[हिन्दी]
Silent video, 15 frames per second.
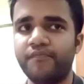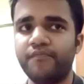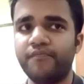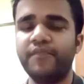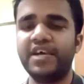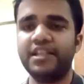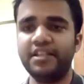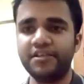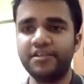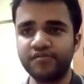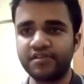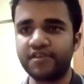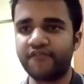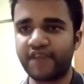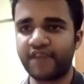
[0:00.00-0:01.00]
मेनली तो
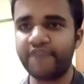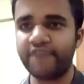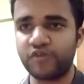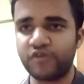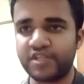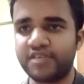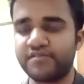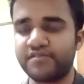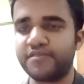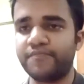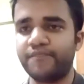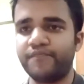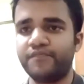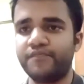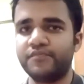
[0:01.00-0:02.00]
सर फाइव होते हैं सर
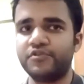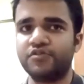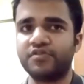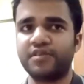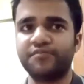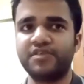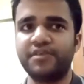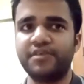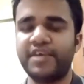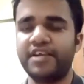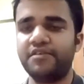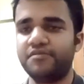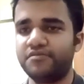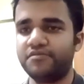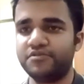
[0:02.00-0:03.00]
जो सबसे
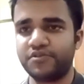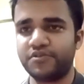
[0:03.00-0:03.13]
मेन जो